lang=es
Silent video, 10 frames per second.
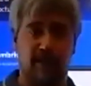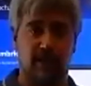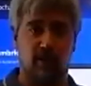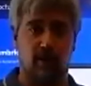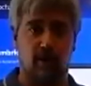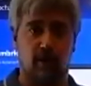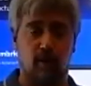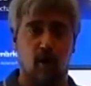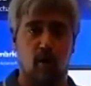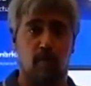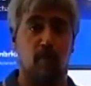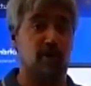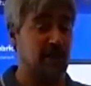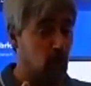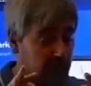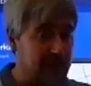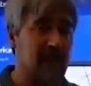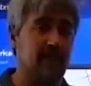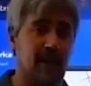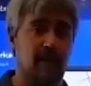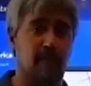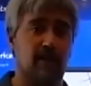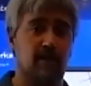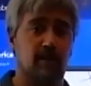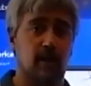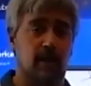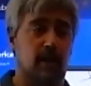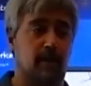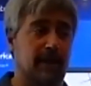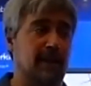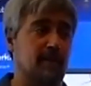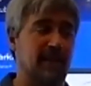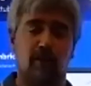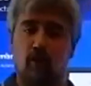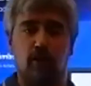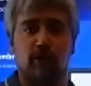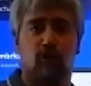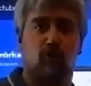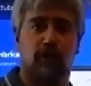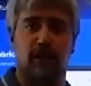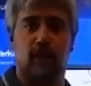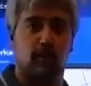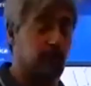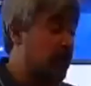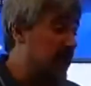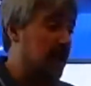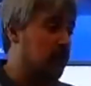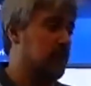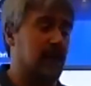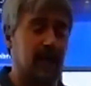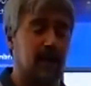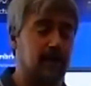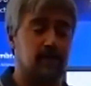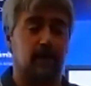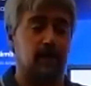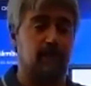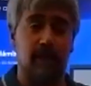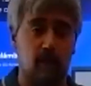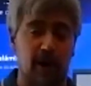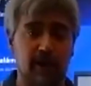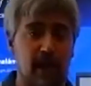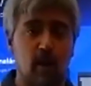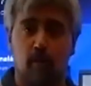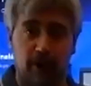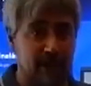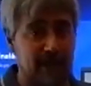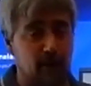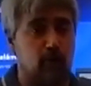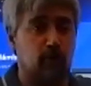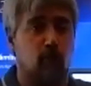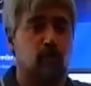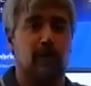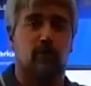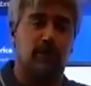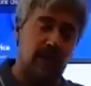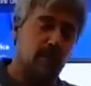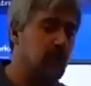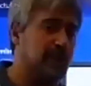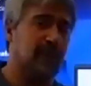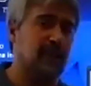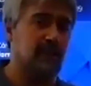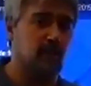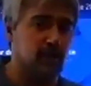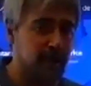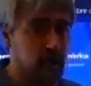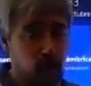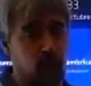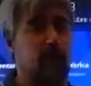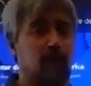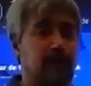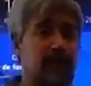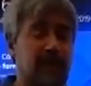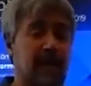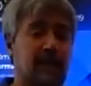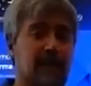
sesión. Por seguridad, además, evidentemente todos esos contenidos que hoy eran cosas eh, frívolas, pueden ser unos documentos importantísimos y súper confidenciales.